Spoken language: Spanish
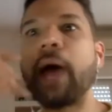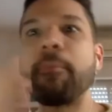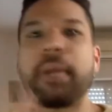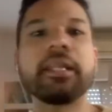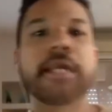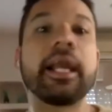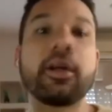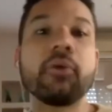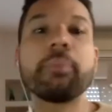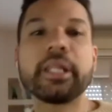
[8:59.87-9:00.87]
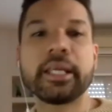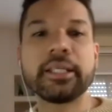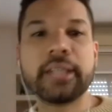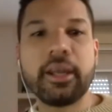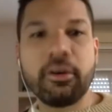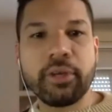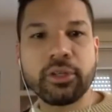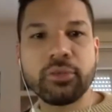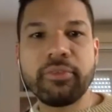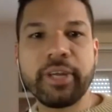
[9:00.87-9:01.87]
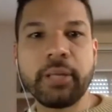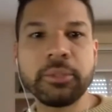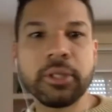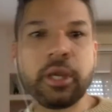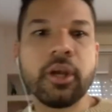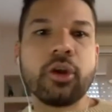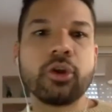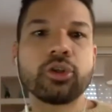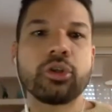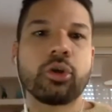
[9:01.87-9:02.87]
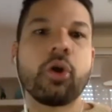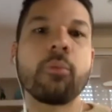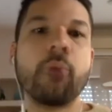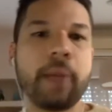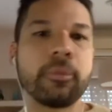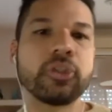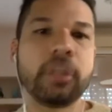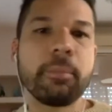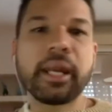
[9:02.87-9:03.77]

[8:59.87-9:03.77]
aparte de la competencia de los Fashion Films, nosotros convocamos siempre